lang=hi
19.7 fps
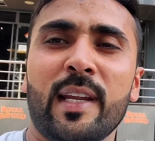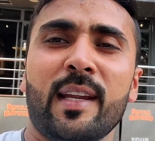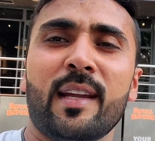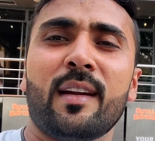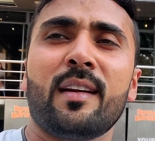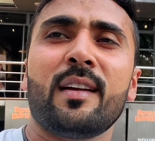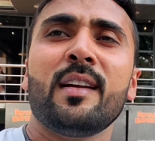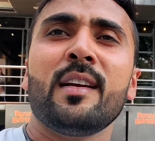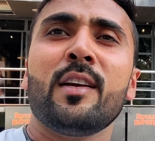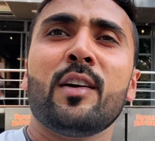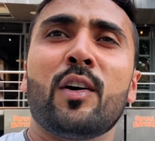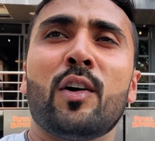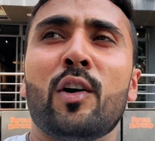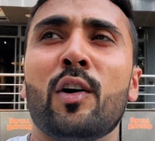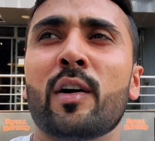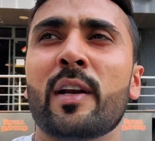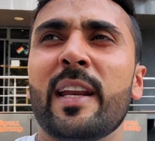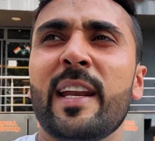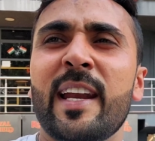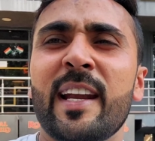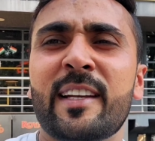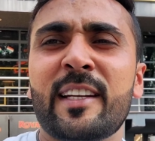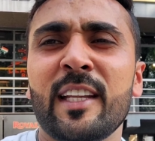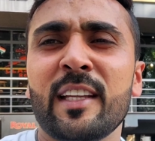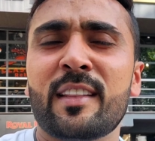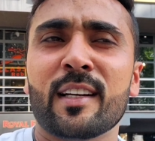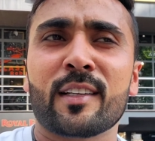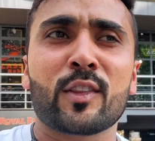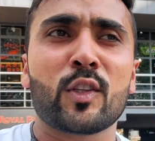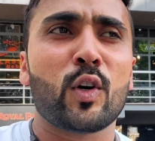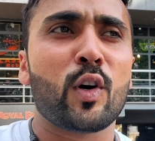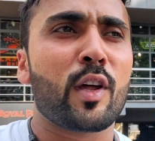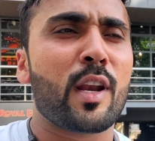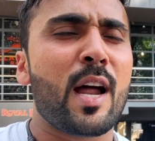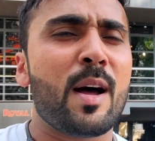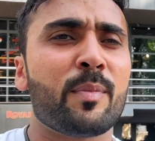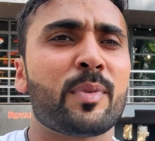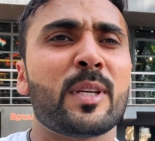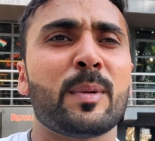नहीं है और 80 तक तो
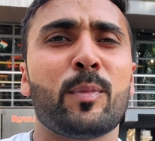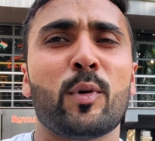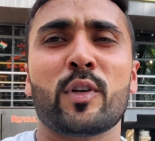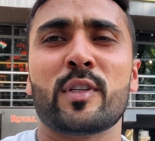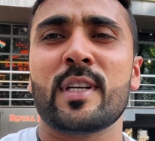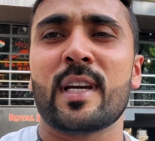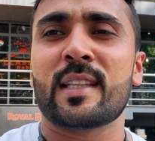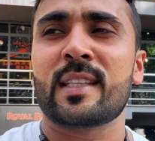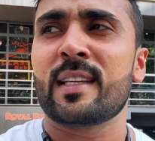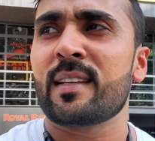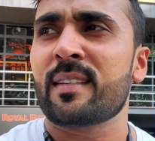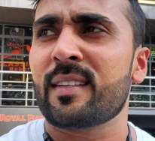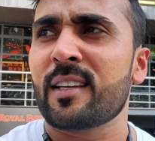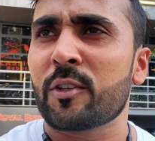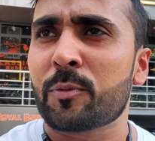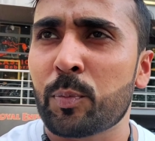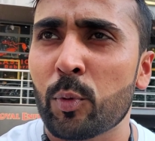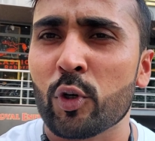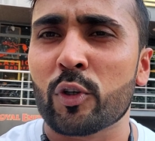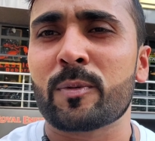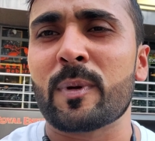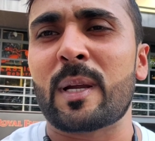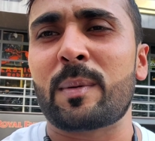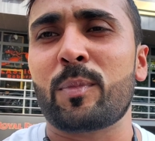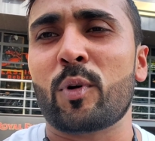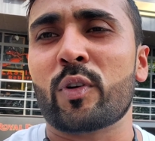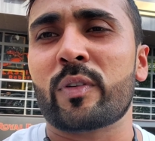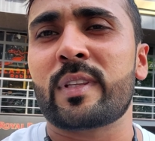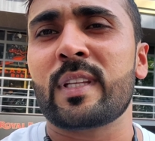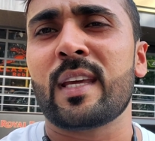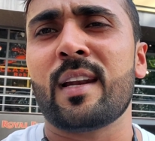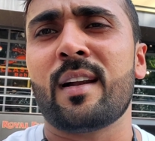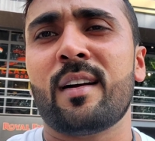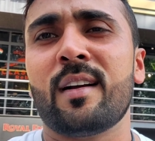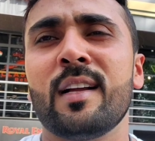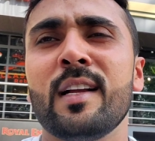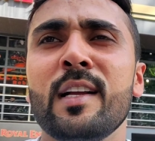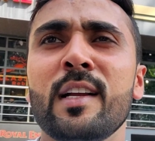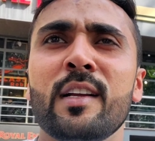आराम से पहुंच जाते हैं जैसे स्पोर्ट्स बाइक पहुंचती है ना